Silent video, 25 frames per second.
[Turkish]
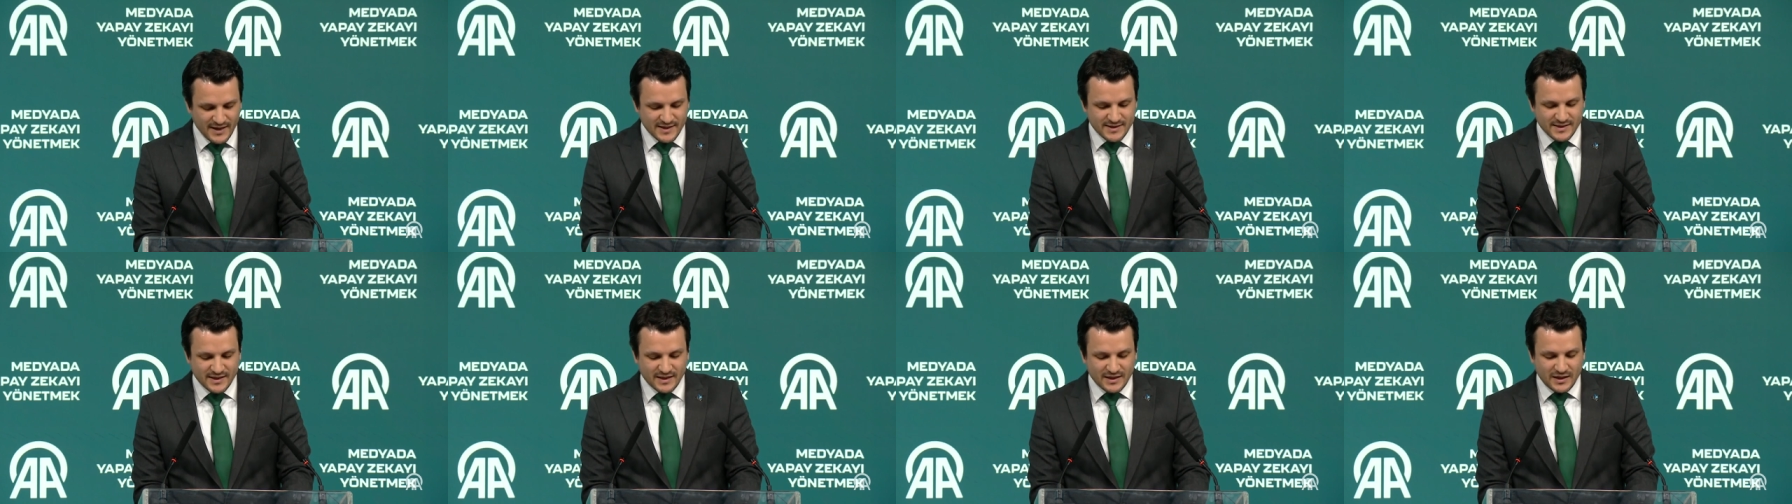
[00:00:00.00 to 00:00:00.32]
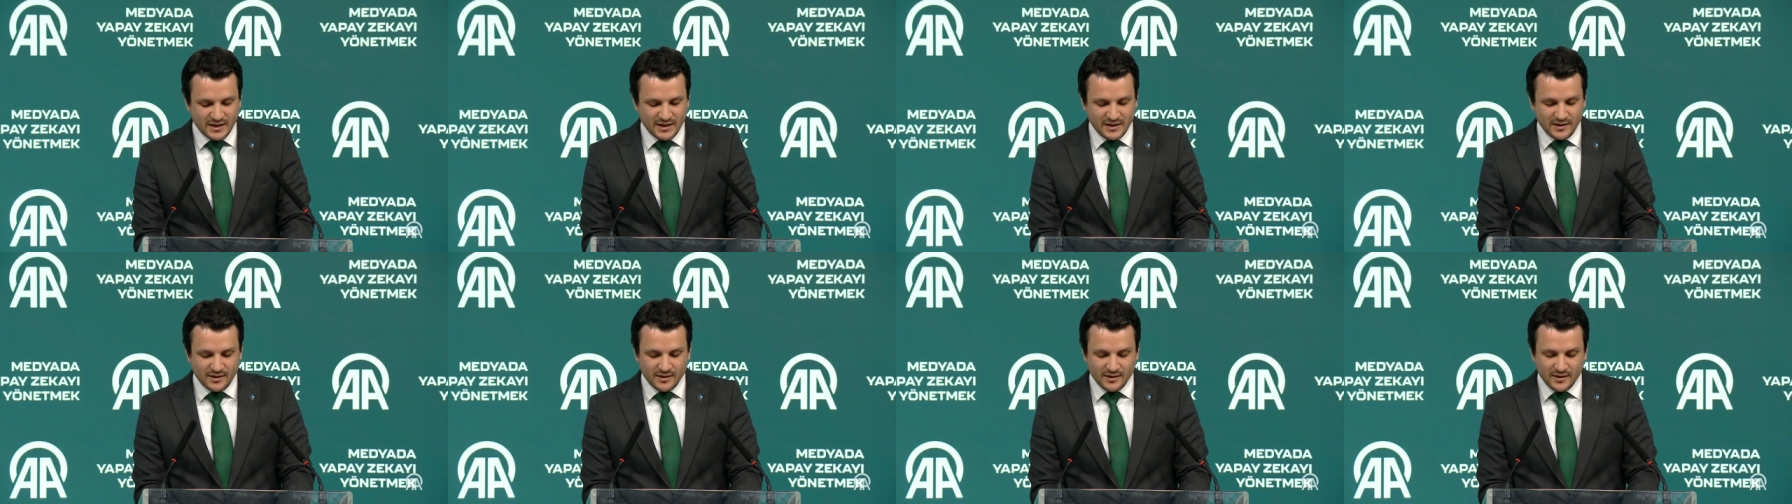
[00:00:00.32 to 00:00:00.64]
yazık
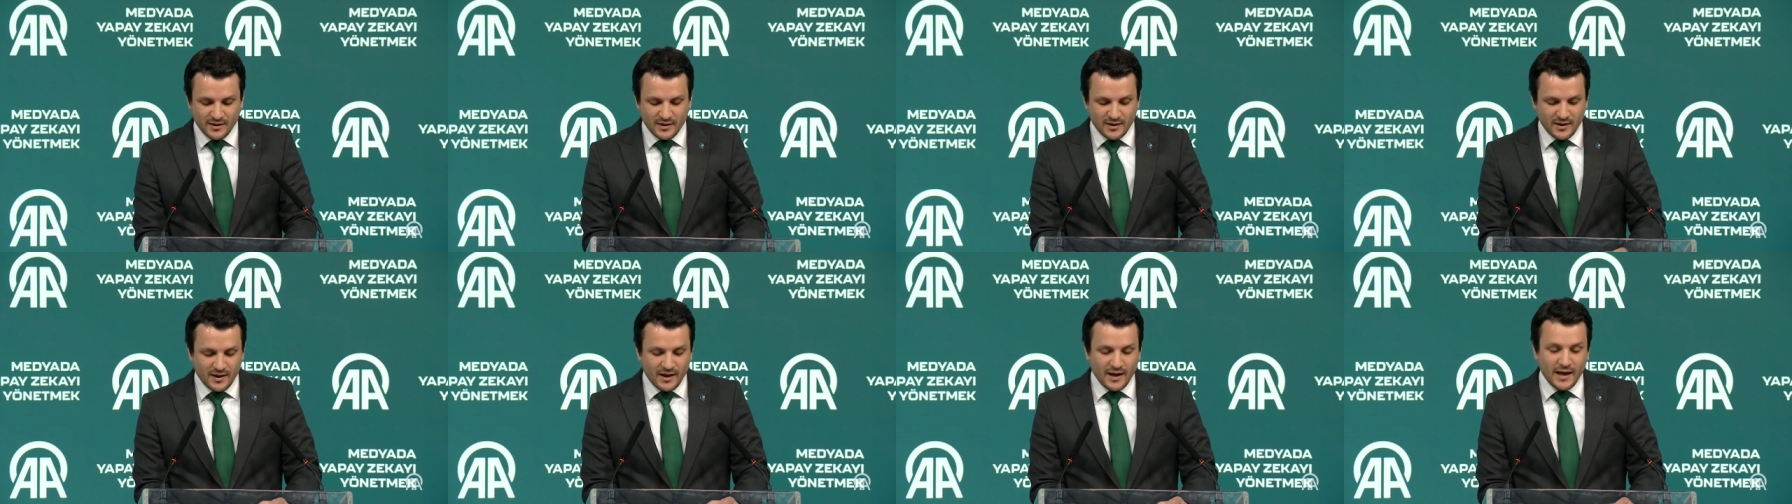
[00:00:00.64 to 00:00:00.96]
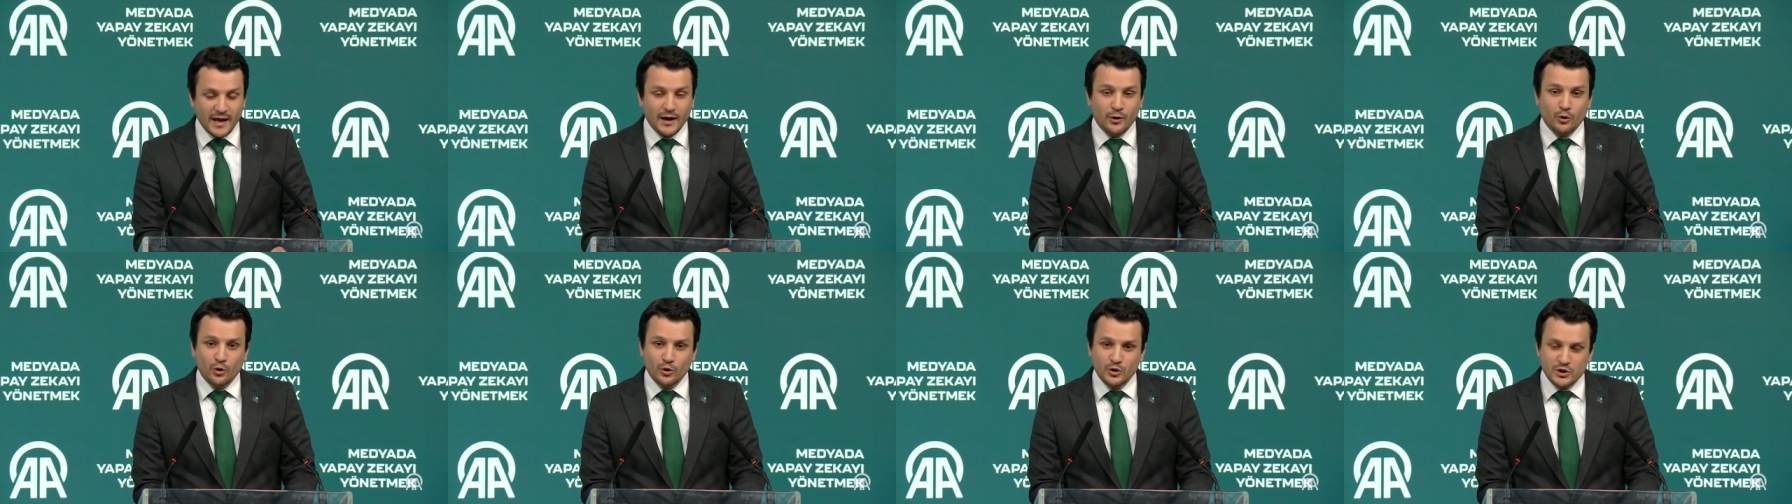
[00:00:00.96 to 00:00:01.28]
ki
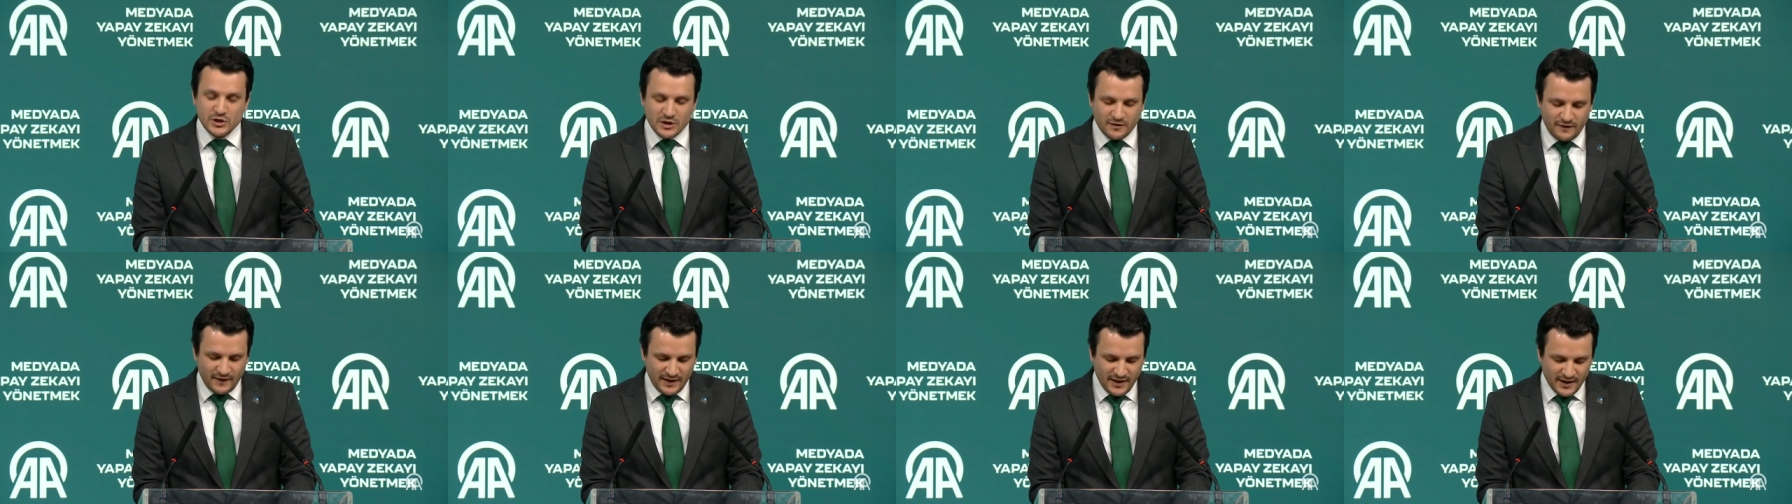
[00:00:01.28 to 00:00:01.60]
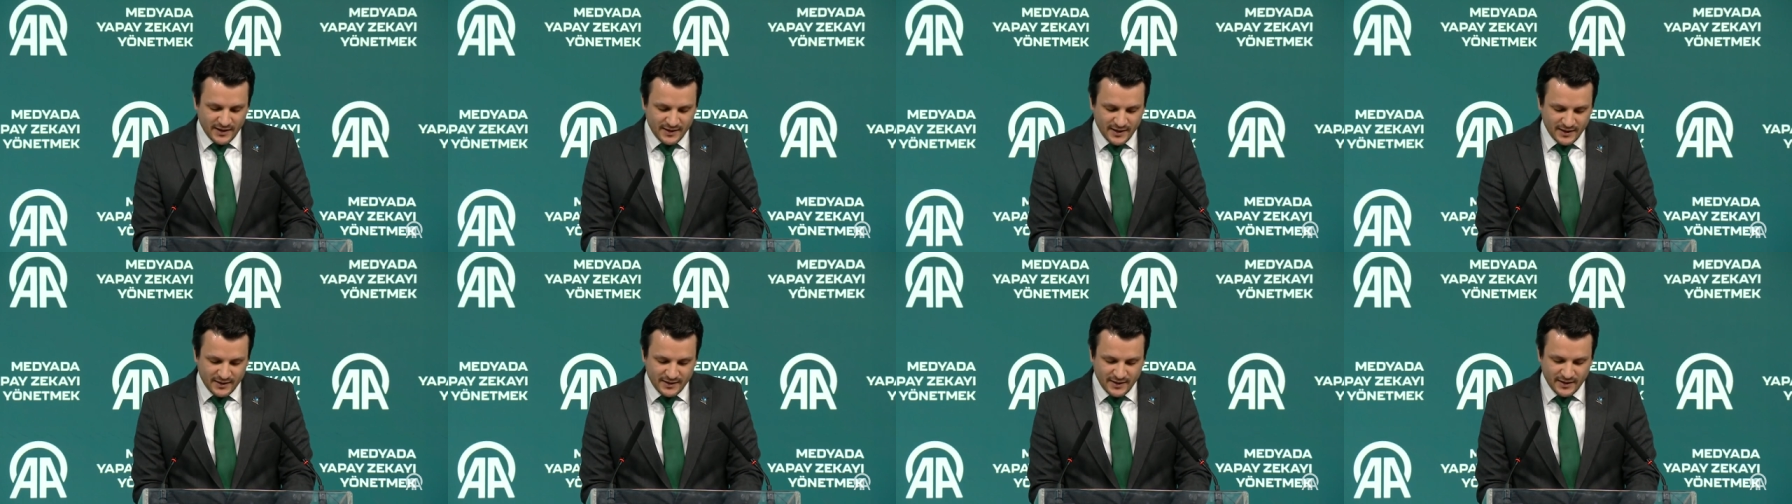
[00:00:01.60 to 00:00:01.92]
ekolojik
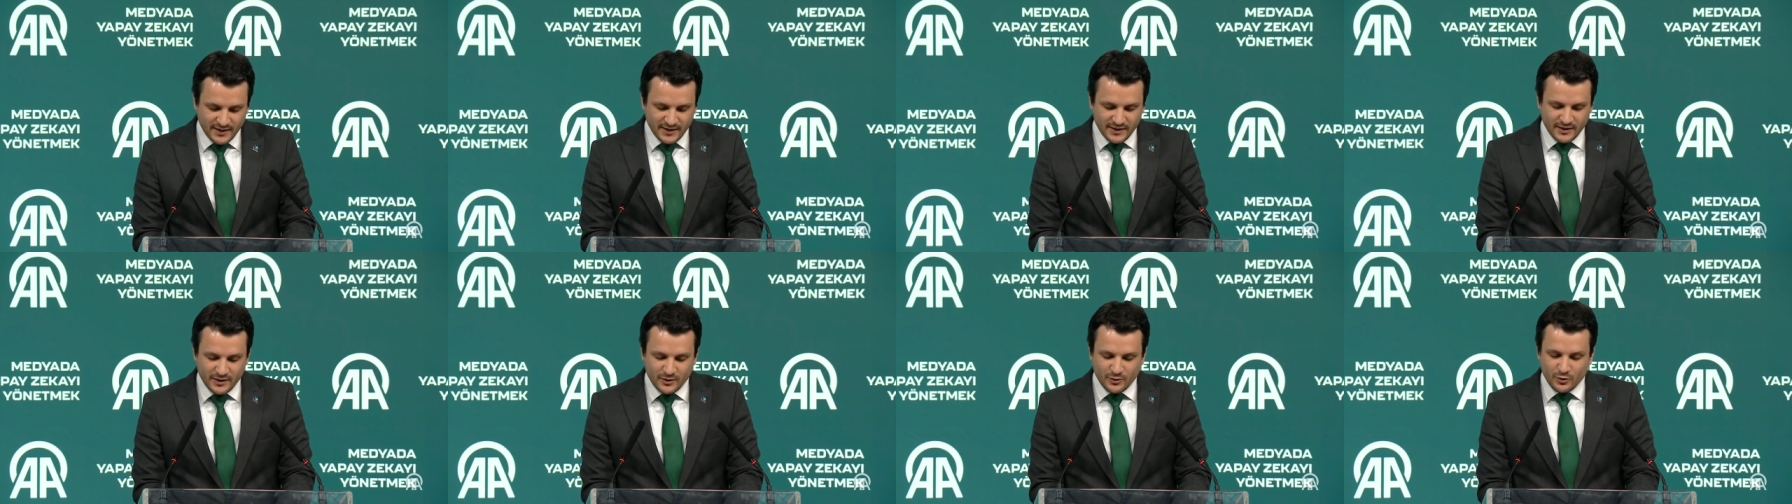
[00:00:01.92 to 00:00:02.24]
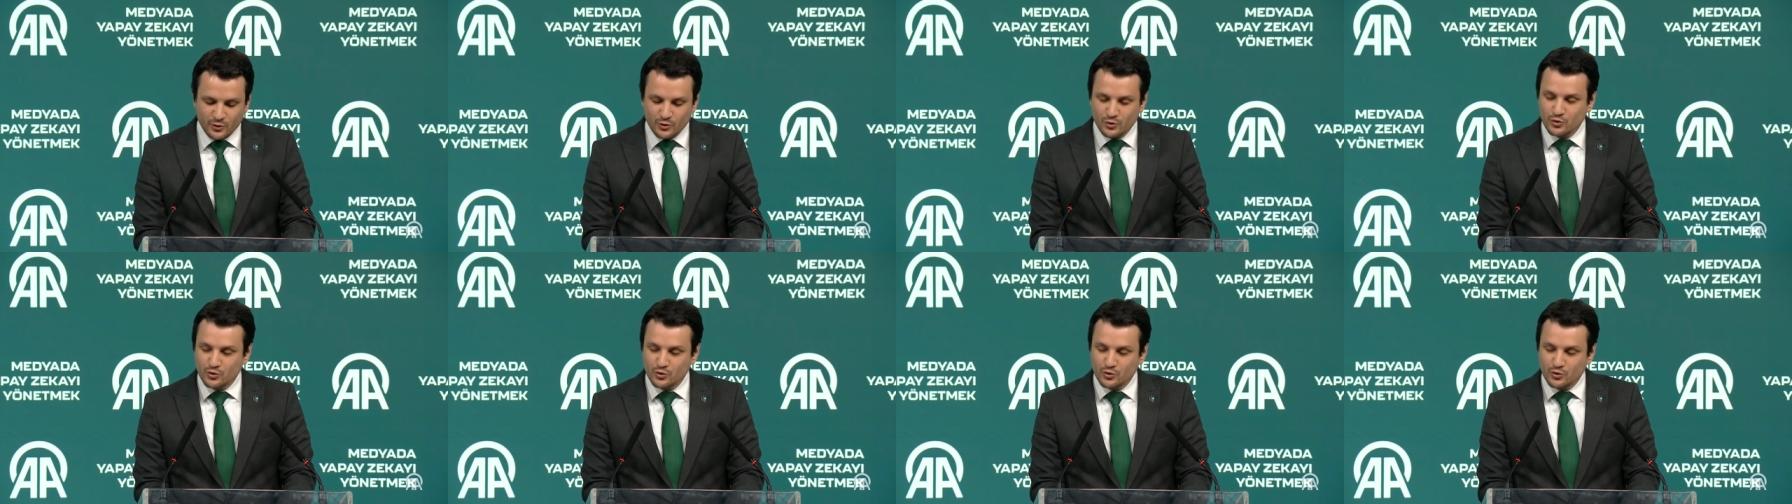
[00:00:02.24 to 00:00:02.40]
felaketleri,